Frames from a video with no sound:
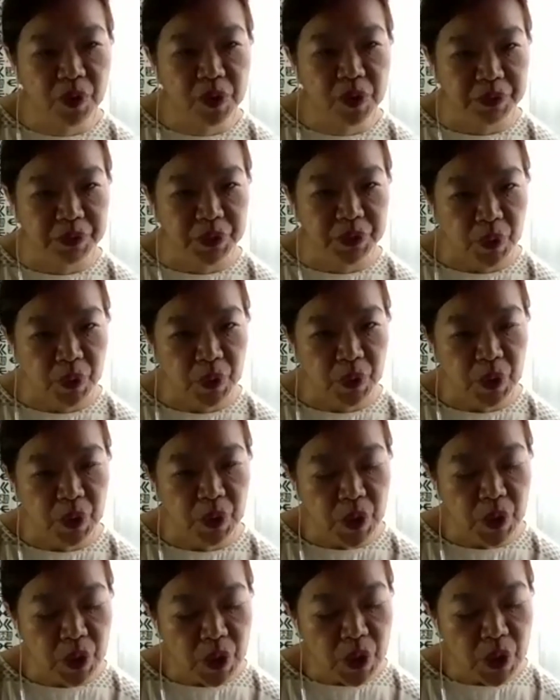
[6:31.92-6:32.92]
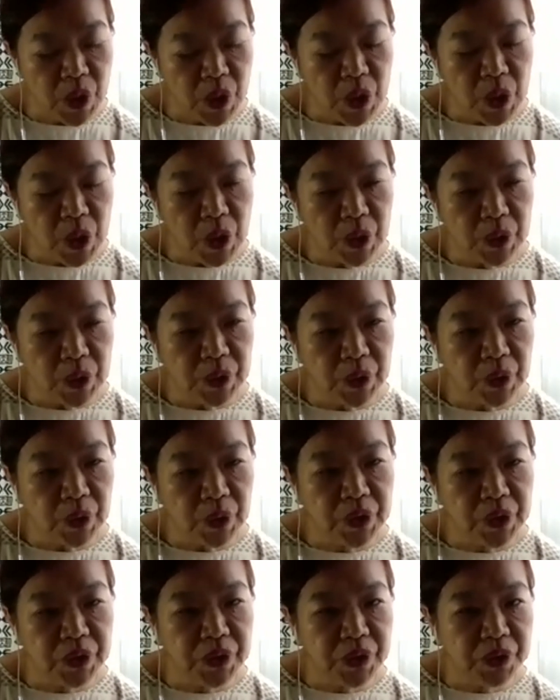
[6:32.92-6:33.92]
というものの
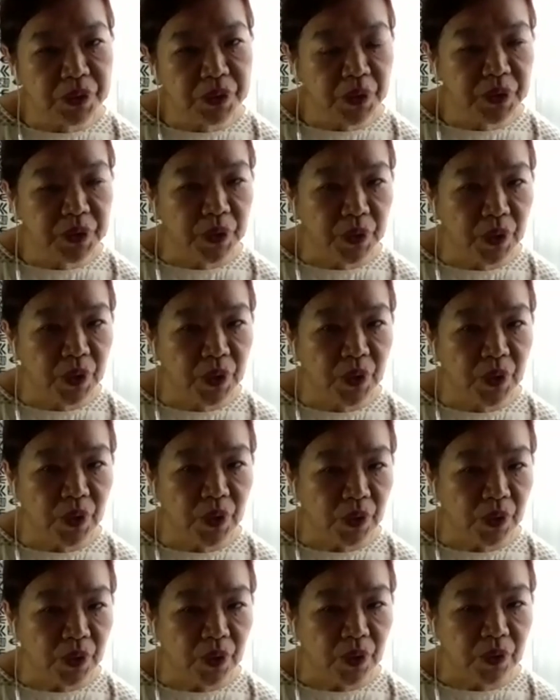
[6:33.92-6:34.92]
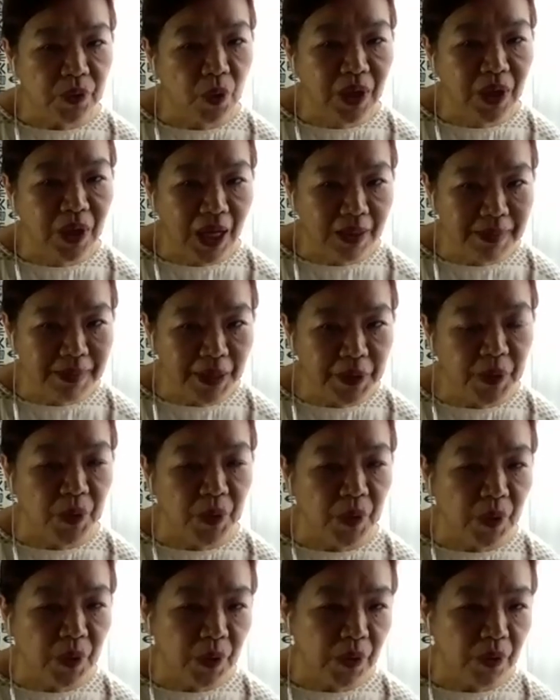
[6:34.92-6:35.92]
6回目の開
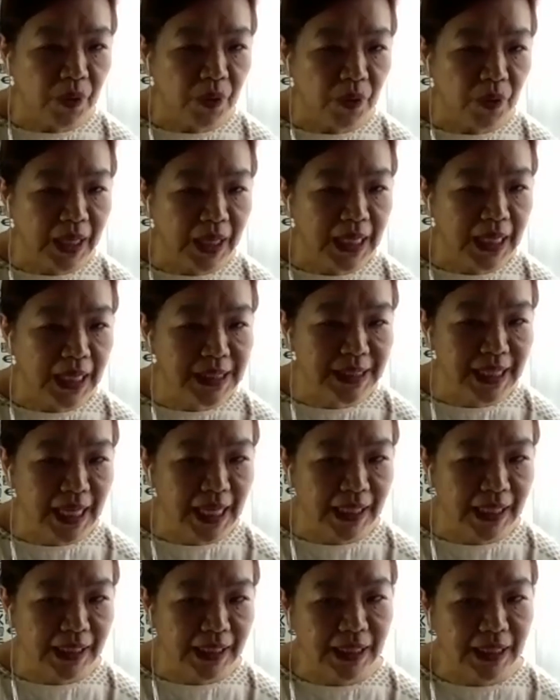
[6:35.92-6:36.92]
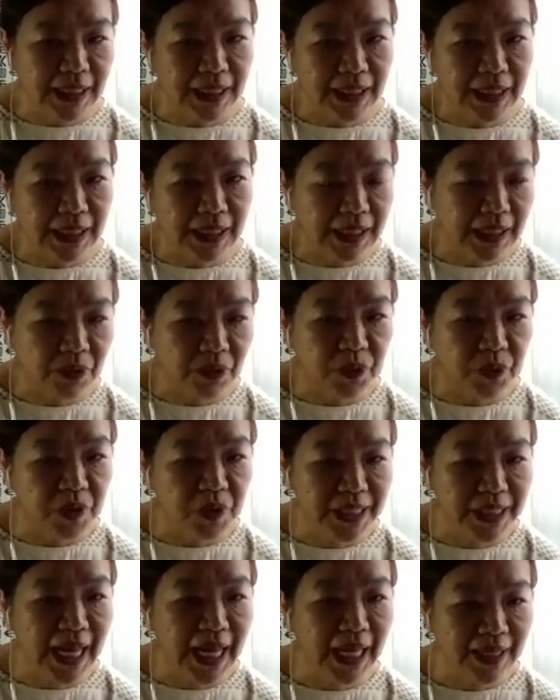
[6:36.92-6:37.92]
催の年にあたっていま
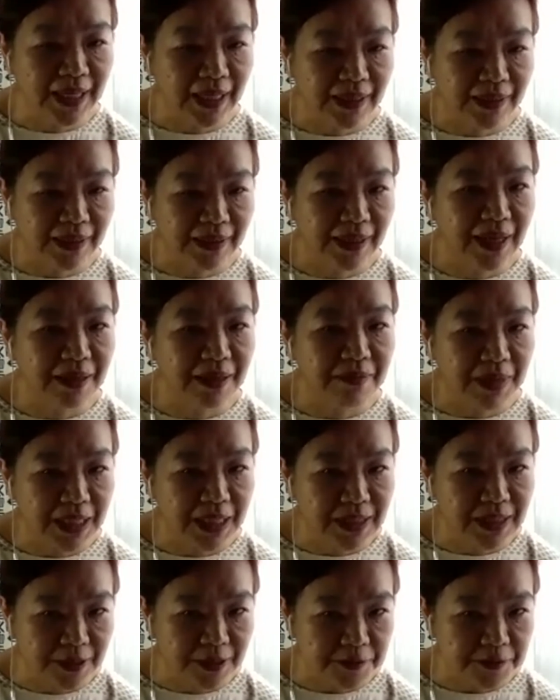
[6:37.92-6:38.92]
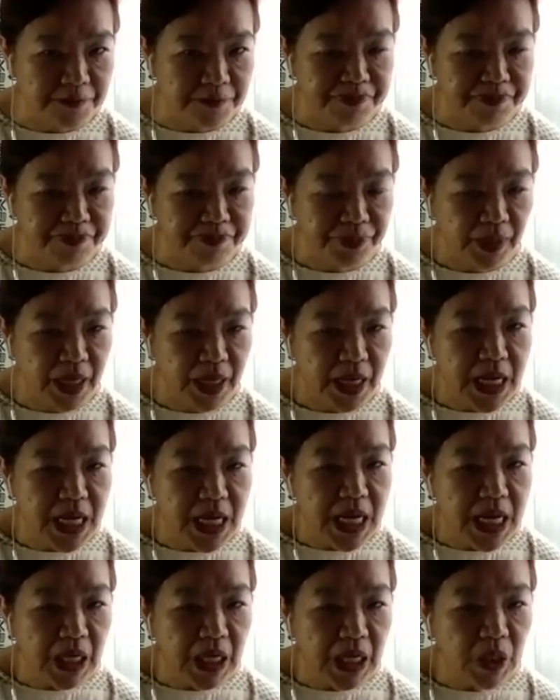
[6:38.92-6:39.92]
す。これは世界
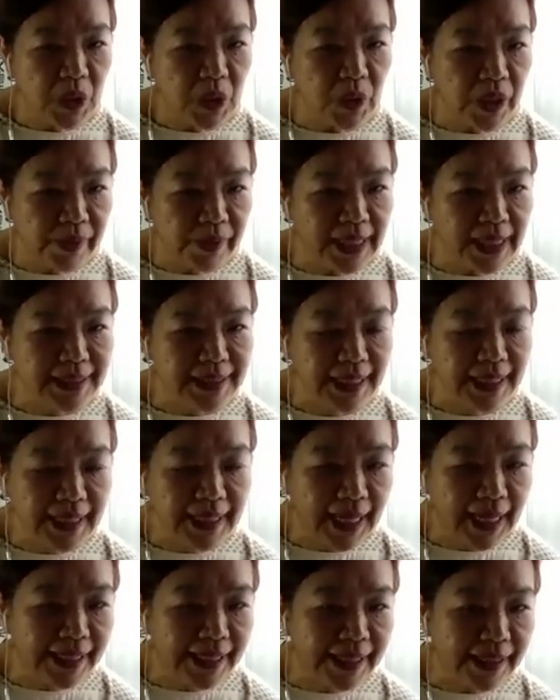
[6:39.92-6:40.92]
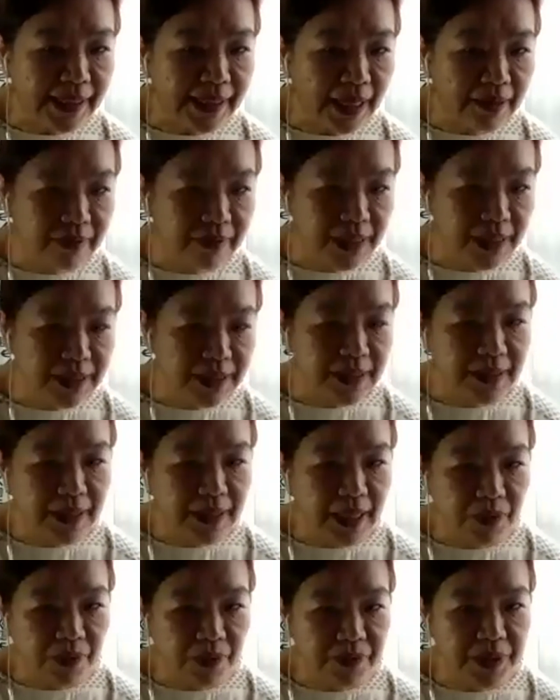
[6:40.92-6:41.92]
120カ国以上の市民
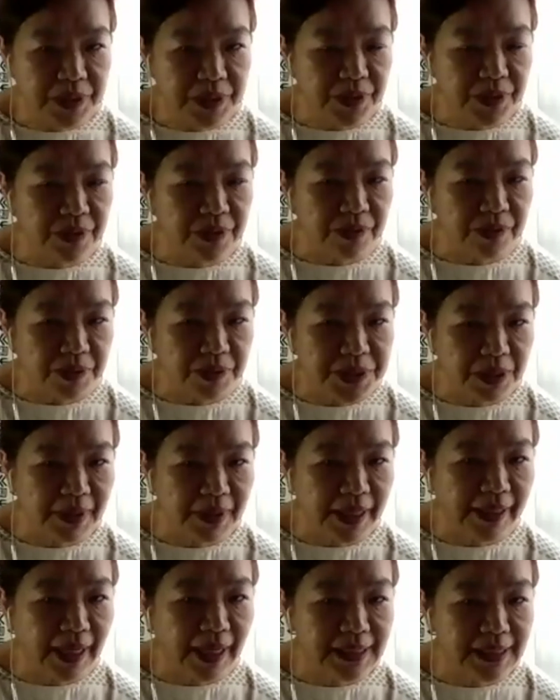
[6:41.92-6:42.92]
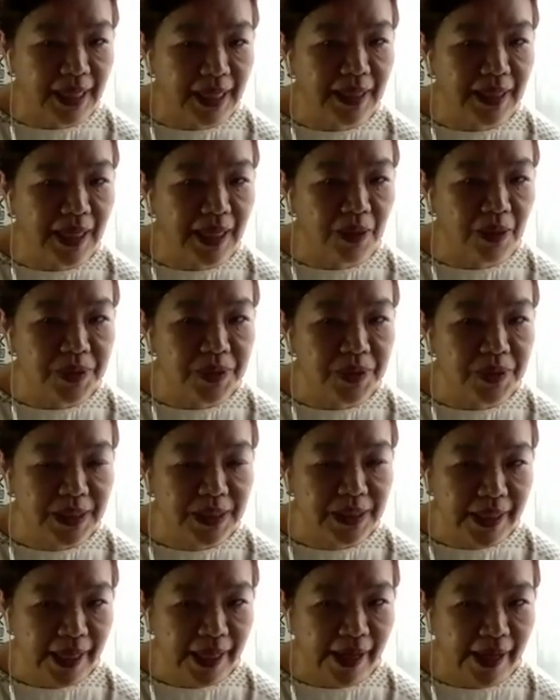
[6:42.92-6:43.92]
が参加をして一
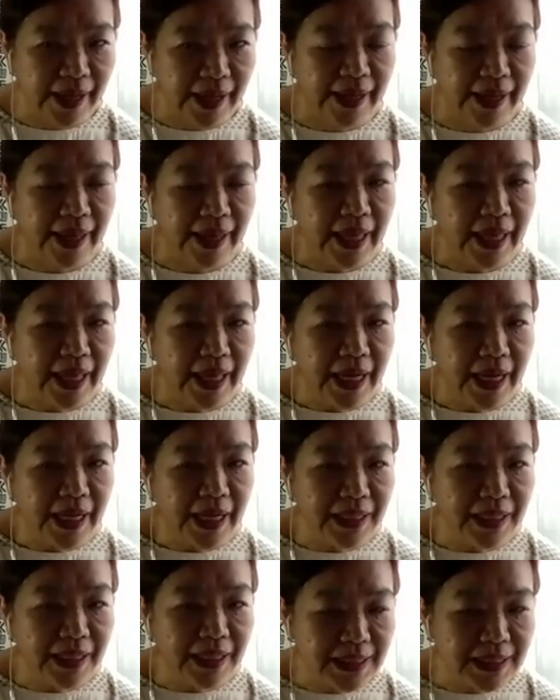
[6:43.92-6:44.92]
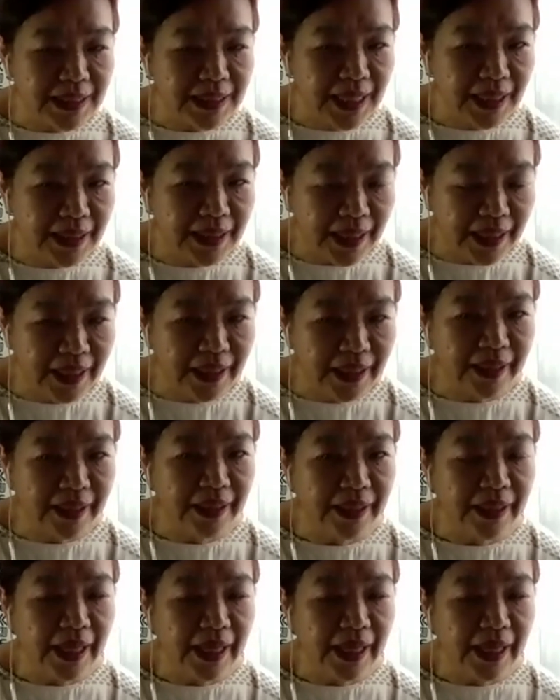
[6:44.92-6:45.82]
斉にある日のニュース